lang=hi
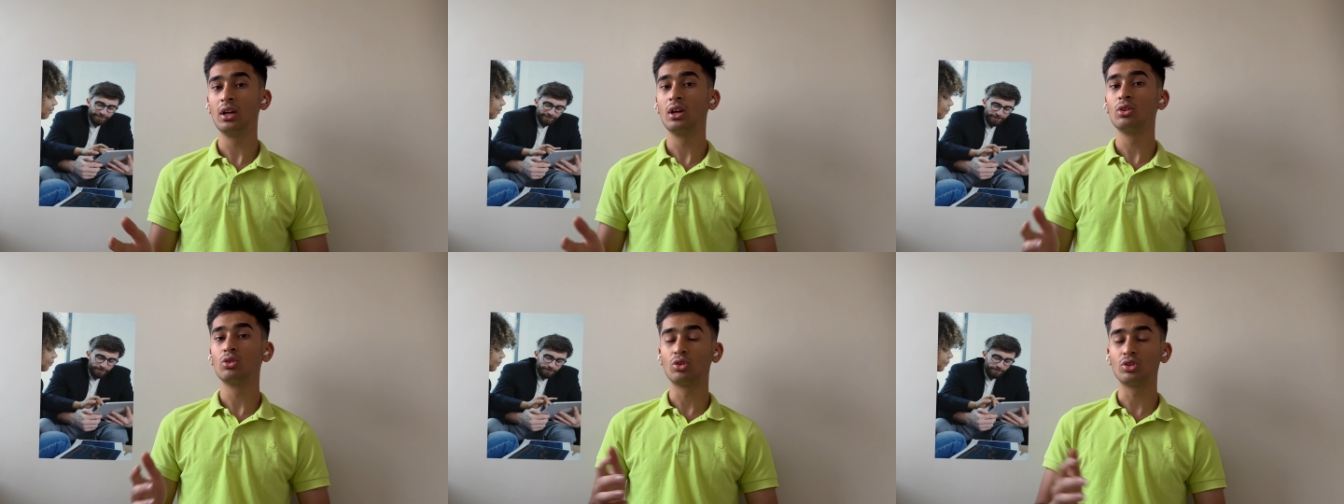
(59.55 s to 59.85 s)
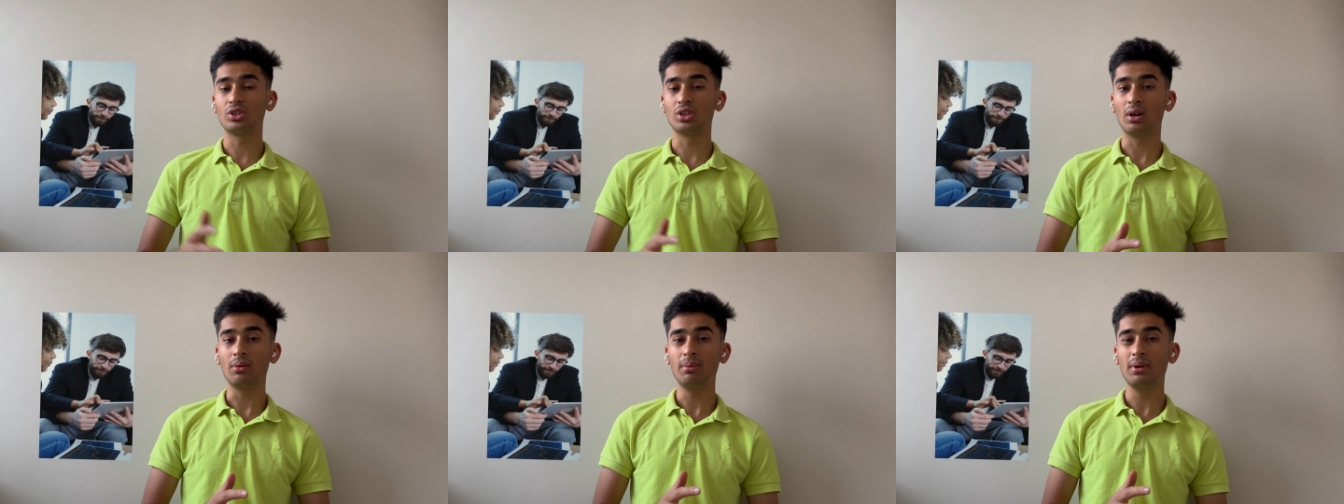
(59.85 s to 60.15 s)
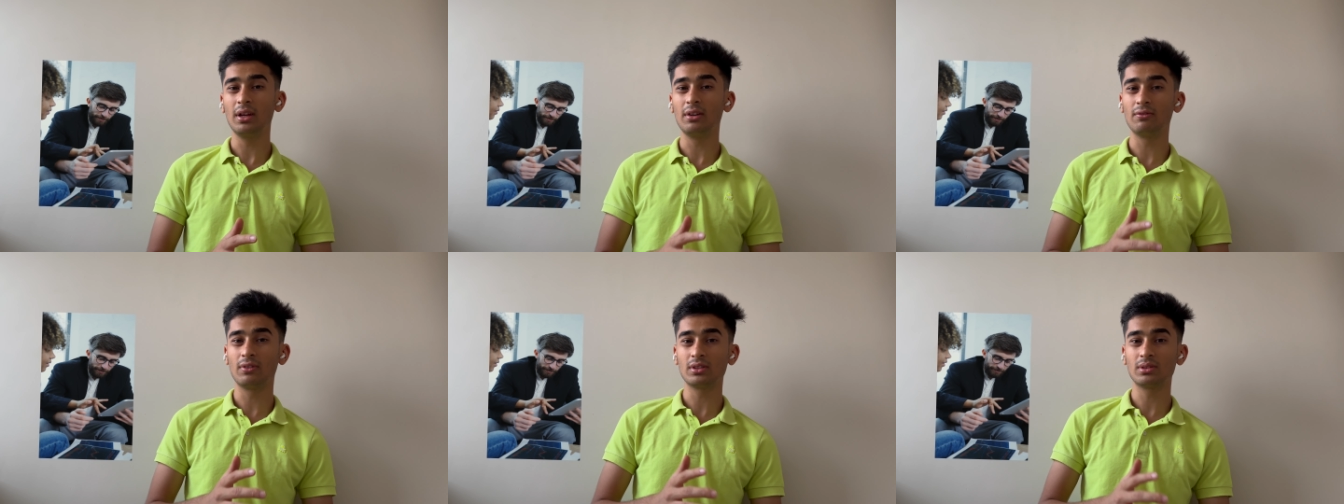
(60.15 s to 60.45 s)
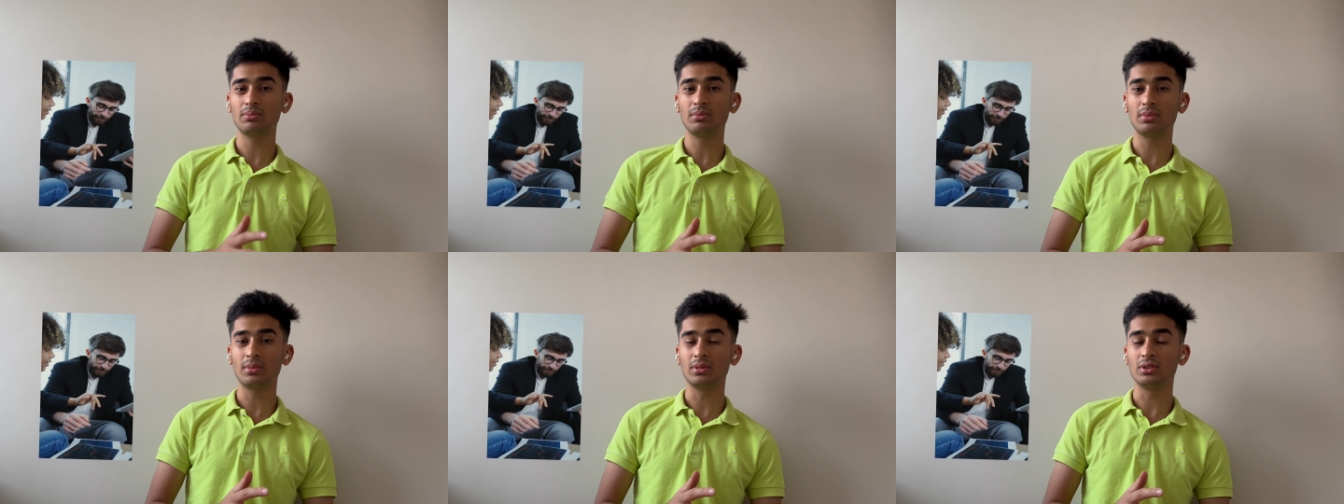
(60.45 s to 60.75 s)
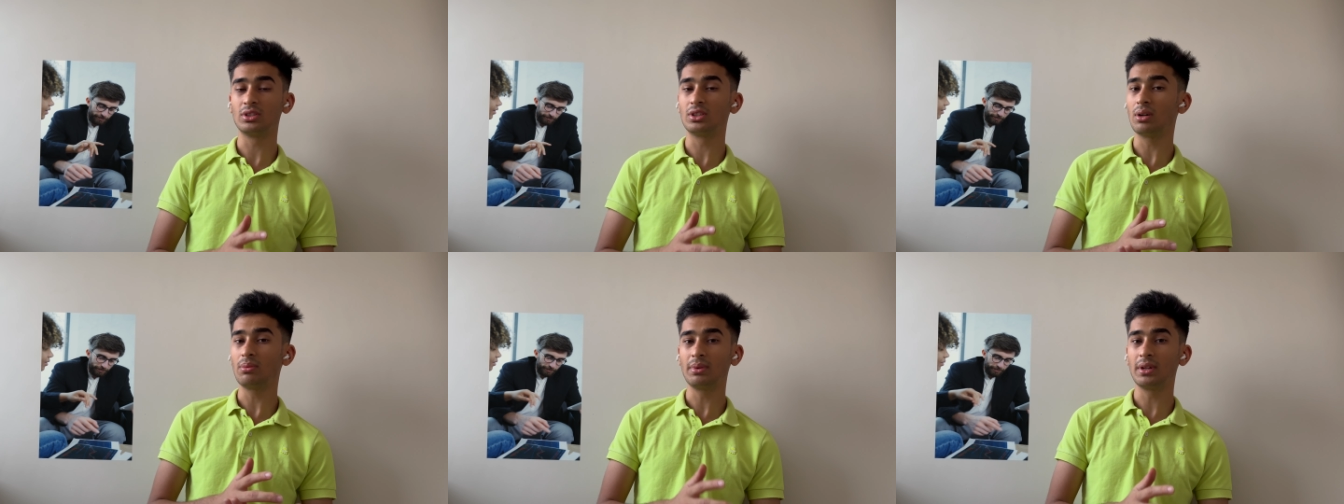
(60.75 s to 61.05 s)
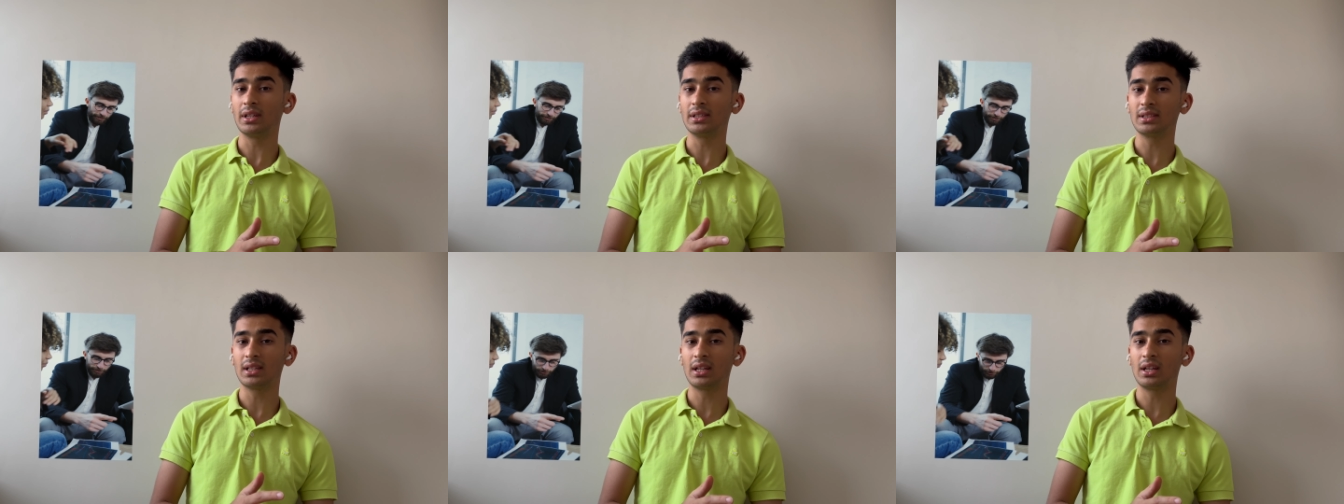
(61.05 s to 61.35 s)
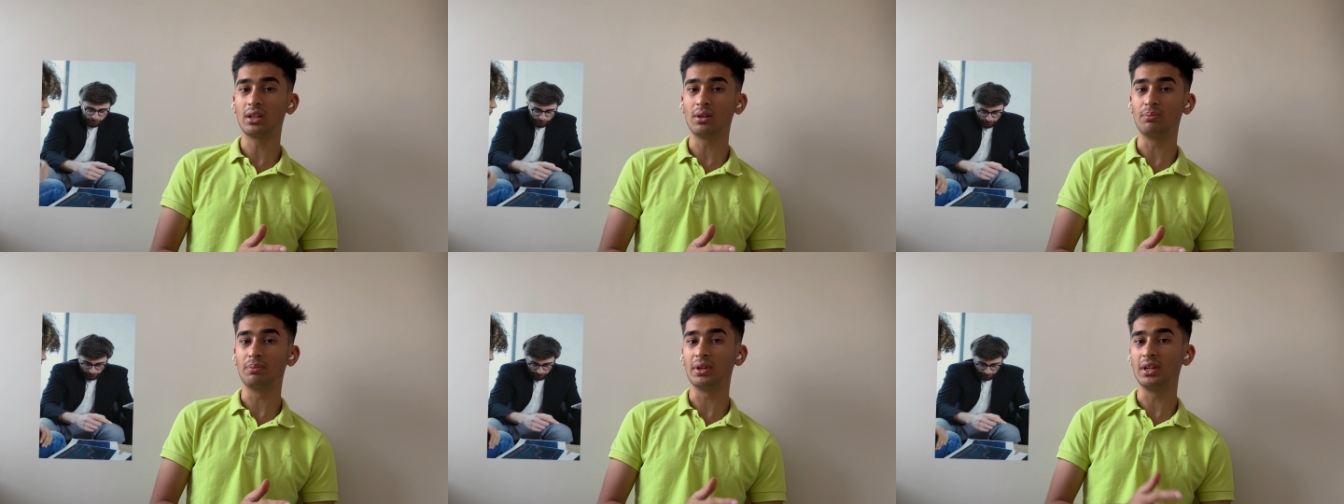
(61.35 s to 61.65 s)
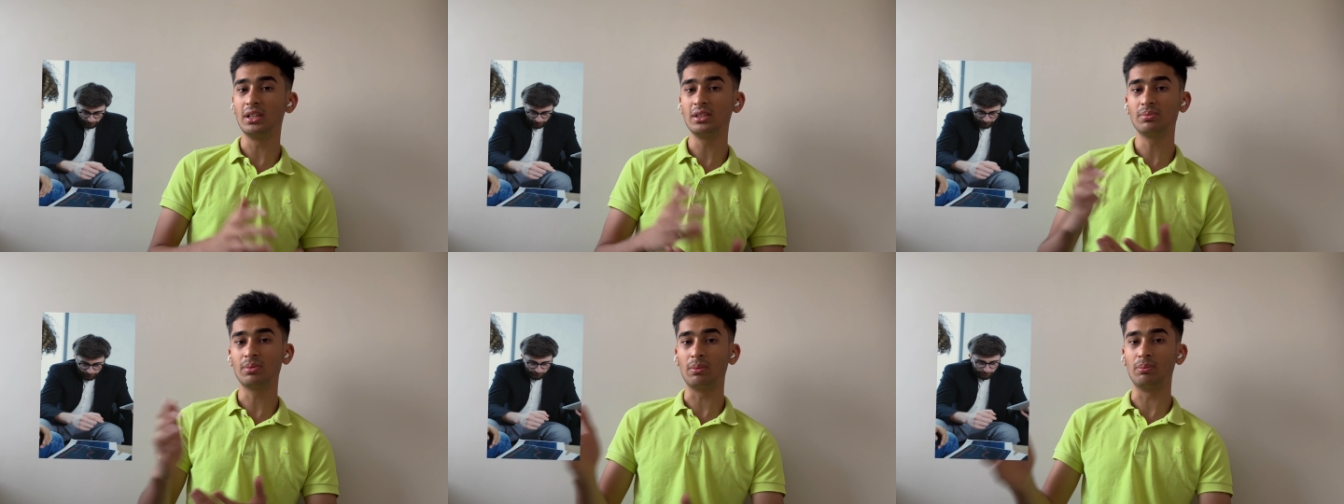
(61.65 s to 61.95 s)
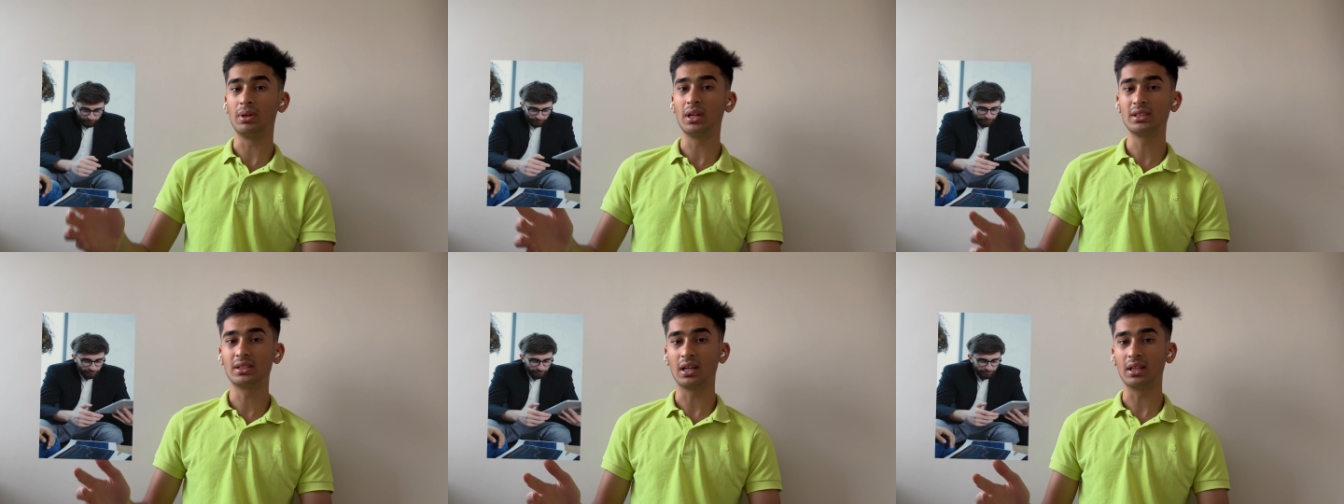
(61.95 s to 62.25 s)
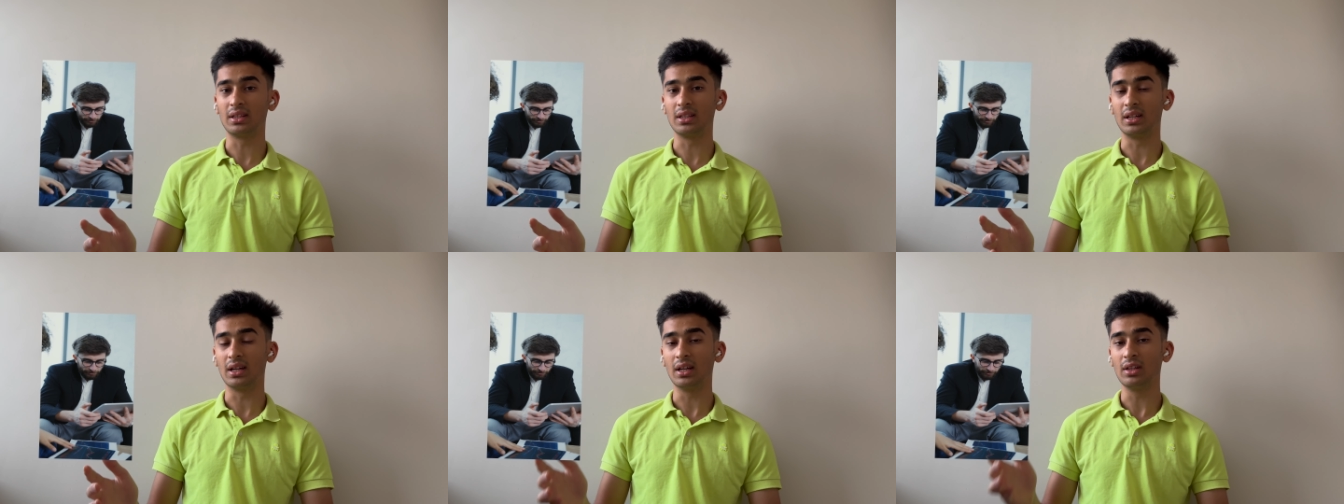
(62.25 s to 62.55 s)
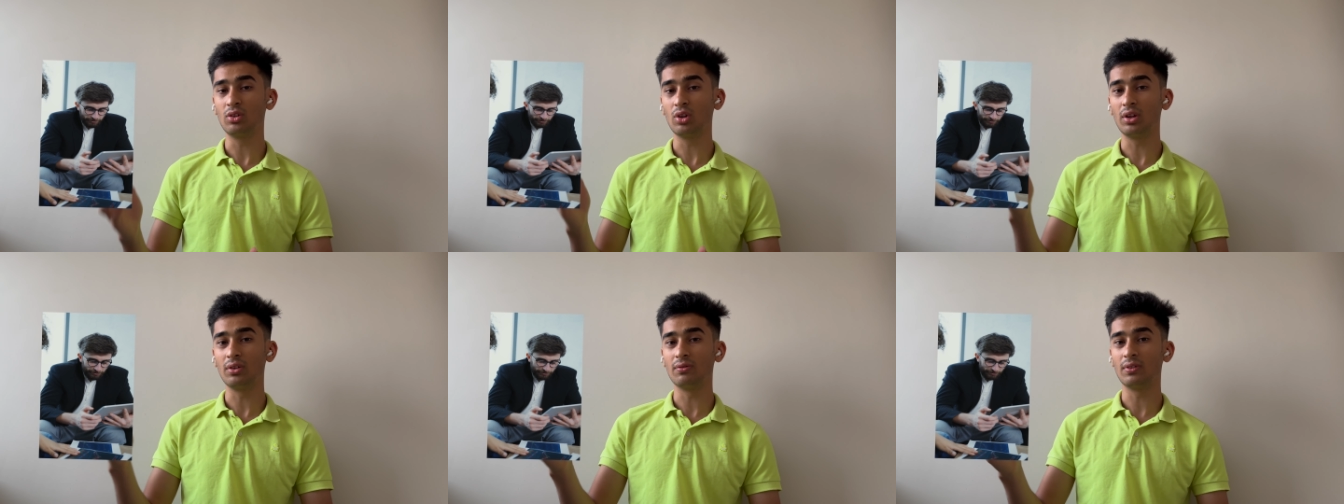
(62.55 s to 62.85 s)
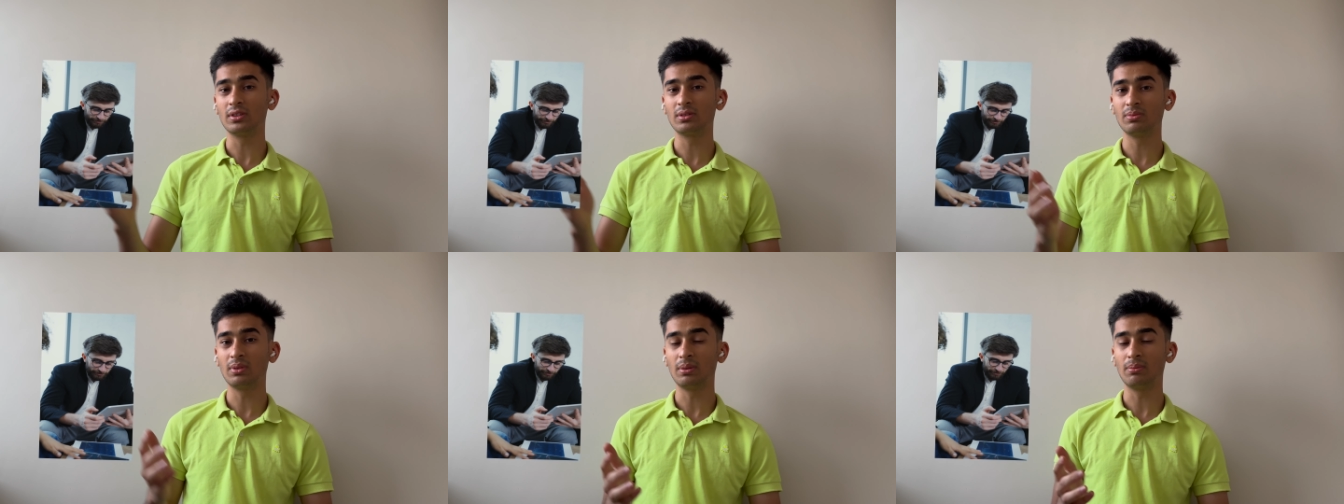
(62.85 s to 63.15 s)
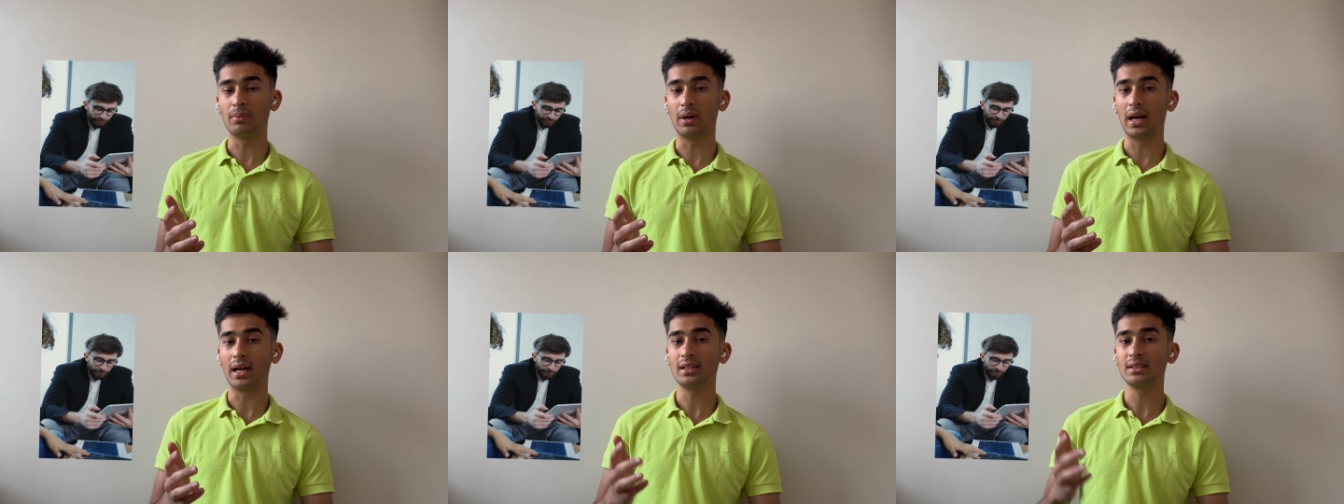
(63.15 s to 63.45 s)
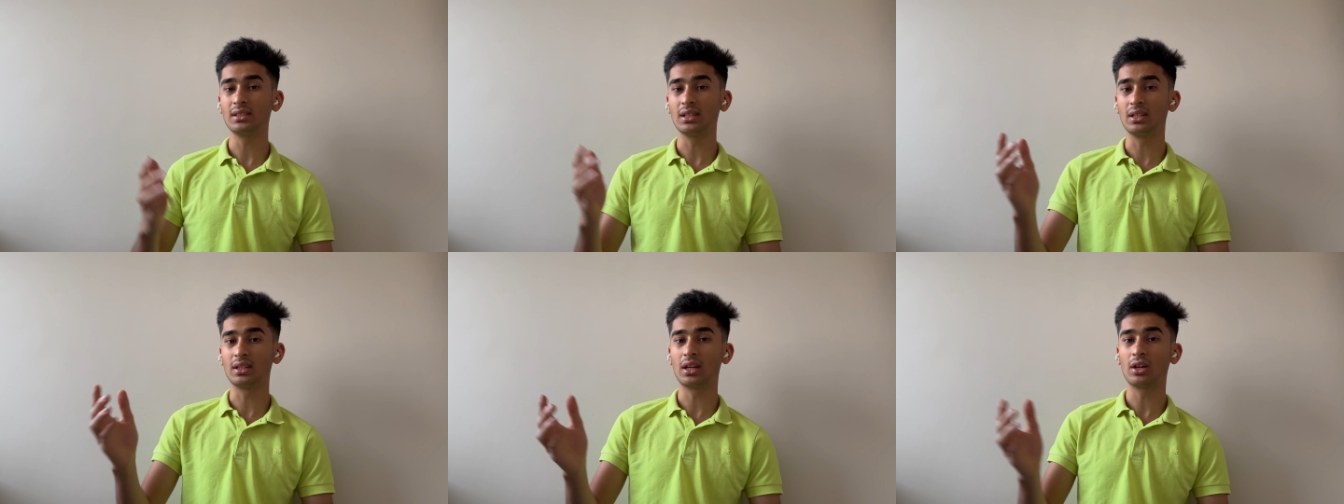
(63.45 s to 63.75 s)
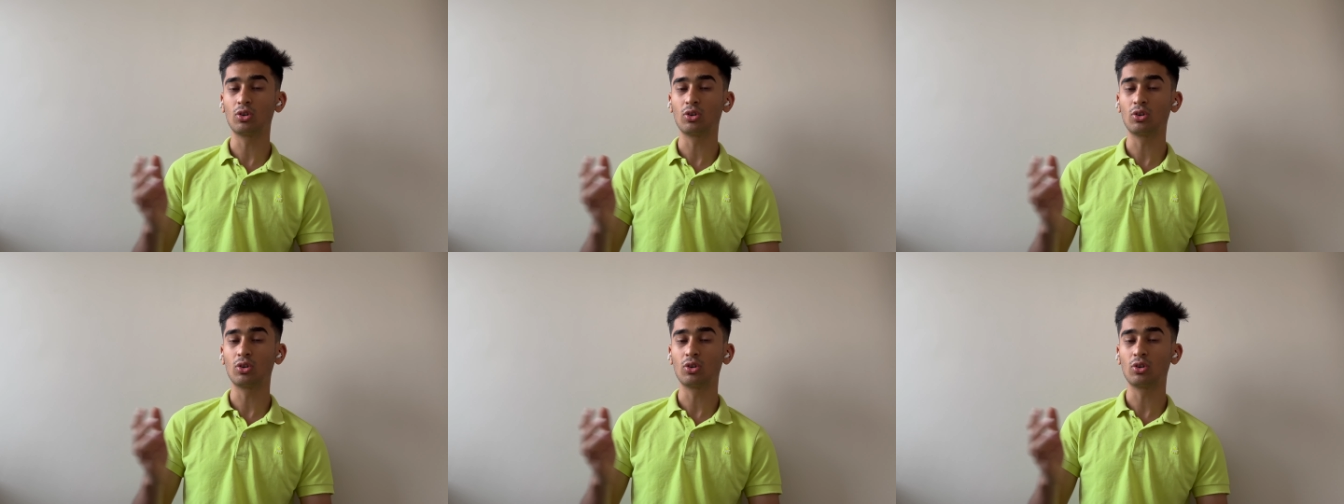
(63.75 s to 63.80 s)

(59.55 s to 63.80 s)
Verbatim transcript: तो जब इन्वेस्टमेंट जब ये सारी कंपनीज पब्लिक जाती है तो इन्वेस्टमेंट बैंक्स इनके